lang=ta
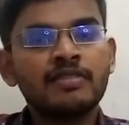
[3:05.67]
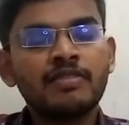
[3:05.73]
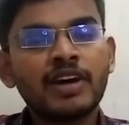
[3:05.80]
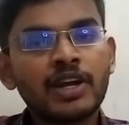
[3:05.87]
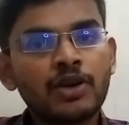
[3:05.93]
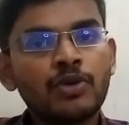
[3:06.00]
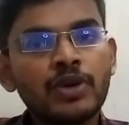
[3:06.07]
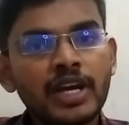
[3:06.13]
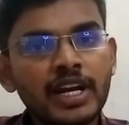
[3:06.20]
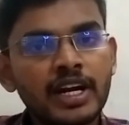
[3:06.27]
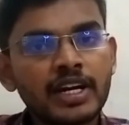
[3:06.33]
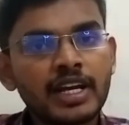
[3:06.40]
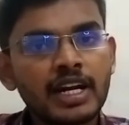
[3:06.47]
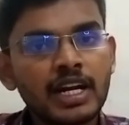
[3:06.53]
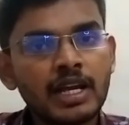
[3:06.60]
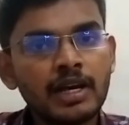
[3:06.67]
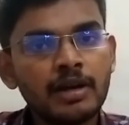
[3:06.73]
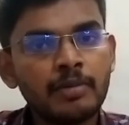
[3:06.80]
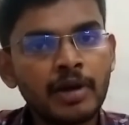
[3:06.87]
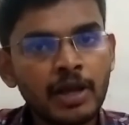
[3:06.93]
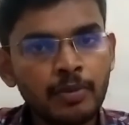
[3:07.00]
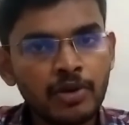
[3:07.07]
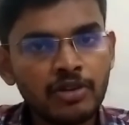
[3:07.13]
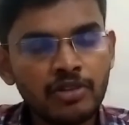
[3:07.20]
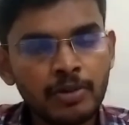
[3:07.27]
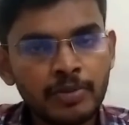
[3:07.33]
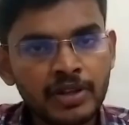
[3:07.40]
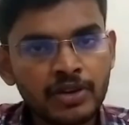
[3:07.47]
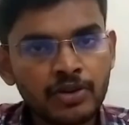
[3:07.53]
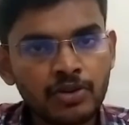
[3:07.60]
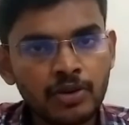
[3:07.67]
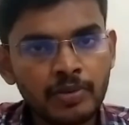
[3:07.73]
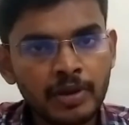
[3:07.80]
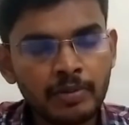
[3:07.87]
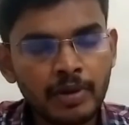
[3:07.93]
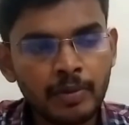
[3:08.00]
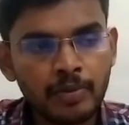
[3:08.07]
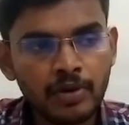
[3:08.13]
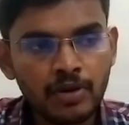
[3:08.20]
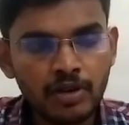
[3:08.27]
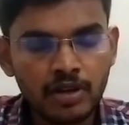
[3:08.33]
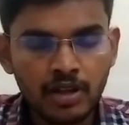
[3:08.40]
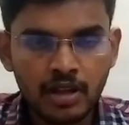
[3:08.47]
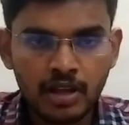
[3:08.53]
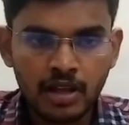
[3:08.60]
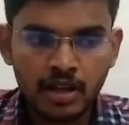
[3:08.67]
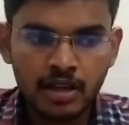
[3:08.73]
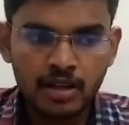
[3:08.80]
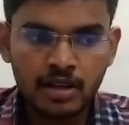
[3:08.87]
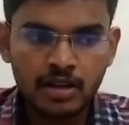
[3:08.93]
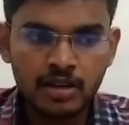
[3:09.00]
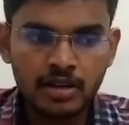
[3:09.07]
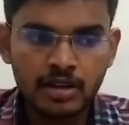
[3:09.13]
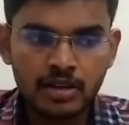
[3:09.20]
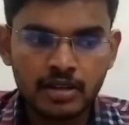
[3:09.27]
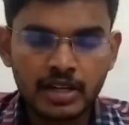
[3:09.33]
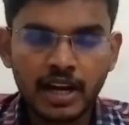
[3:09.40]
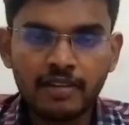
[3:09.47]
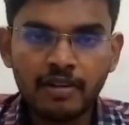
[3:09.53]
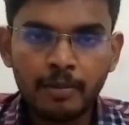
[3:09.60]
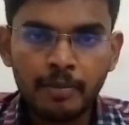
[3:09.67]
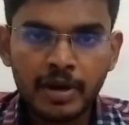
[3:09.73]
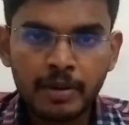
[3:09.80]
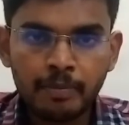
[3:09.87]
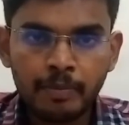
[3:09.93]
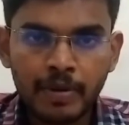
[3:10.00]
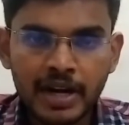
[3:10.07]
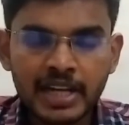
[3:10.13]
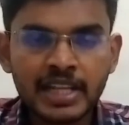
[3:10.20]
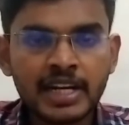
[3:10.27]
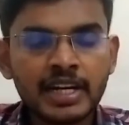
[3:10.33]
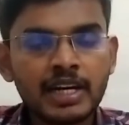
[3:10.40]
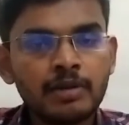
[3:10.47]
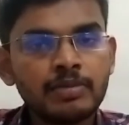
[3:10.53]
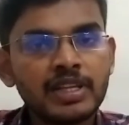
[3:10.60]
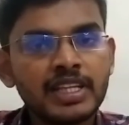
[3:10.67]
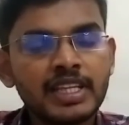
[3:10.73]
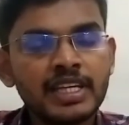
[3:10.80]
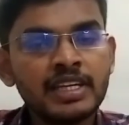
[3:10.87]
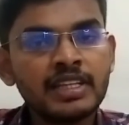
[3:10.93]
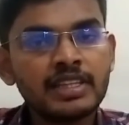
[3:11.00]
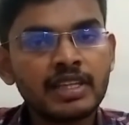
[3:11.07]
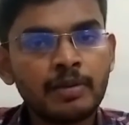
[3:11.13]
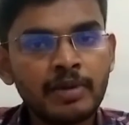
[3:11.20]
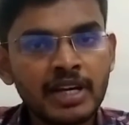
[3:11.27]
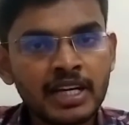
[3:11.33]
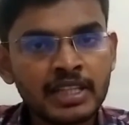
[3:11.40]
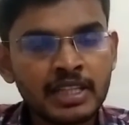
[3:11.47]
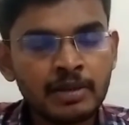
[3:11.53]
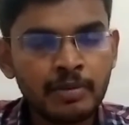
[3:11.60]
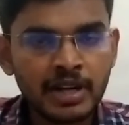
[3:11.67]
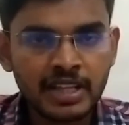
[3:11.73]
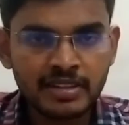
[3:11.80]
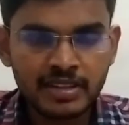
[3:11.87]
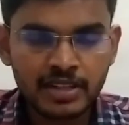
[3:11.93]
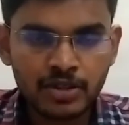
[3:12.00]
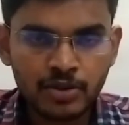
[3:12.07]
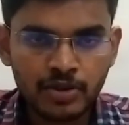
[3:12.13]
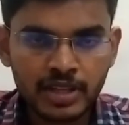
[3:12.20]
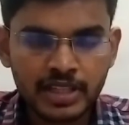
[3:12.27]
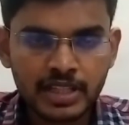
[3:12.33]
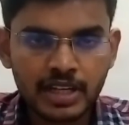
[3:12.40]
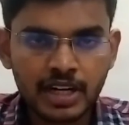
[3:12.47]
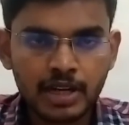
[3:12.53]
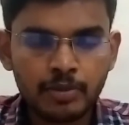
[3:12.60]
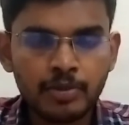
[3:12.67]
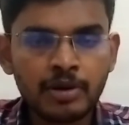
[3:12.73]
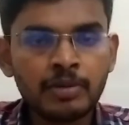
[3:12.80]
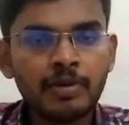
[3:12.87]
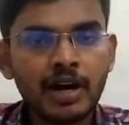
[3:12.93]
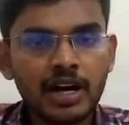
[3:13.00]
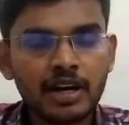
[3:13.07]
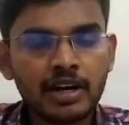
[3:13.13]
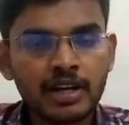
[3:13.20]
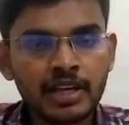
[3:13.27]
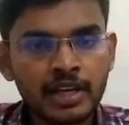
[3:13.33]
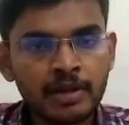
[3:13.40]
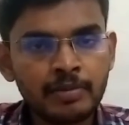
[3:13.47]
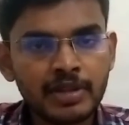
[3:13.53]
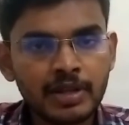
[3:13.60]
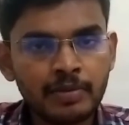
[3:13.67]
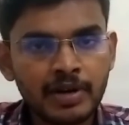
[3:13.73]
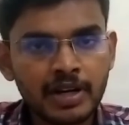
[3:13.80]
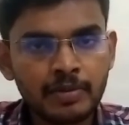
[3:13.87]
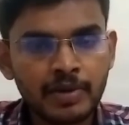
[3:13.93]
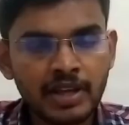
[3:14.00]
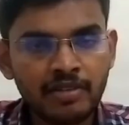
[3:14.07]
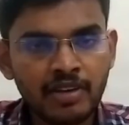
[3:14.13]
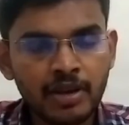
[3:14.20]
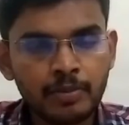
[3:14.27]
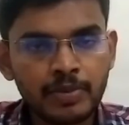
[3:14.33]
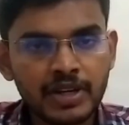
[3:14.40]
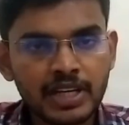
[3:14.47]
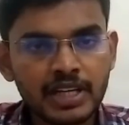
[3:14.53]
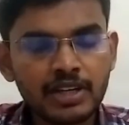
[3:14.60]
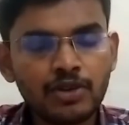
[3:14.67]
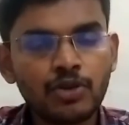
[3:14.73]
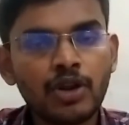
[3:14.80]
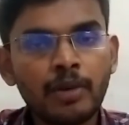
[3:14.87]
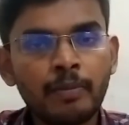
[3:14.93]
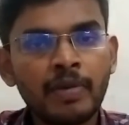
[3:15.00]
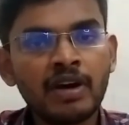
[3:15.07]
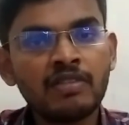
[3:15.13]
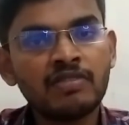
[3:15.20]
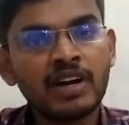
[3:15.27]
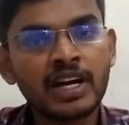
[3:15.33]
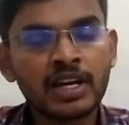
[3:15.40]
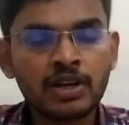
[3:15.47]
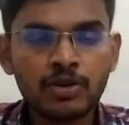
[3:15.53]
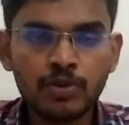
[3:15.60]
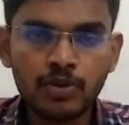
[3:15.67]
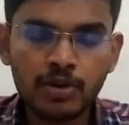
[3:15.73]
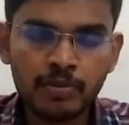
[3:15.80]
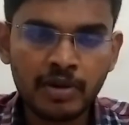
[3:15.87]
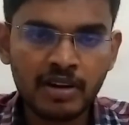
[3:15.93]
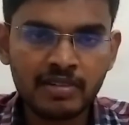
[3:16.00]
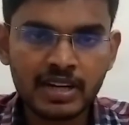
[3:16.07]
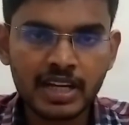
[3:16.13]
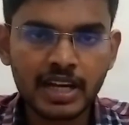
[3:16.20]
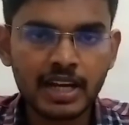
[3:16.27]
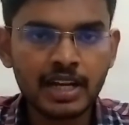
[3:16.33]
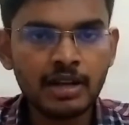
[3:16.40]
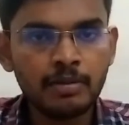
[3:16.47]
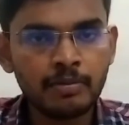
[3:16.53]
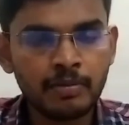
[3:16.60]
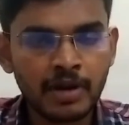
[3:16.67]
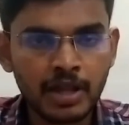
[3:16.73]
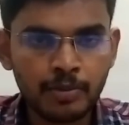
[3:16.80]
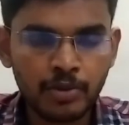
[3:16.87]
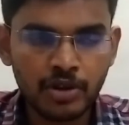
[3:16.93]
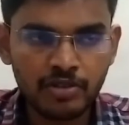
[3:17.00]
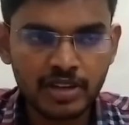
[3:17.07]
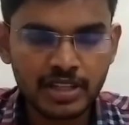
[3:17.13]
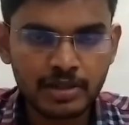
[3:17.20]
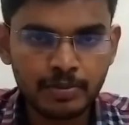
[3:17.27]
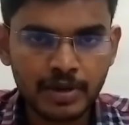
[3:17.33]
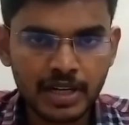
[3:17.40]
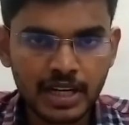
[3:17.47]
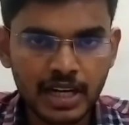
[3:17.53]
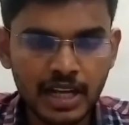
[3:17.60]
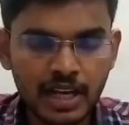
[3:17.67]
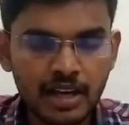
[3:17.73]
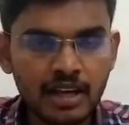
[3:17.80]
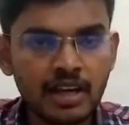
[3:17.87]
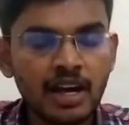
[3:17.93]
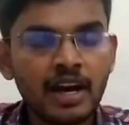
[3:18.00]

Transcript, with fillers: வரக்கூடிய நாட்களில் மழைப்பொழிவு எப்படி இருக்கும் அப்படின்னு பார்ப்போம் நவம்பர் பனிரெண்டாம் தேதி தமிழகத்தில் மழை சற்று குறைந்து காணப்படும் ஆங்காங்கே மிதமான மழை வாய்ப்பு இருக்கு குறிப்பாக வடக்கு உள் மாவட்டங்களில் மழைப்பொழிவை எதிர்பார்க்கலாம்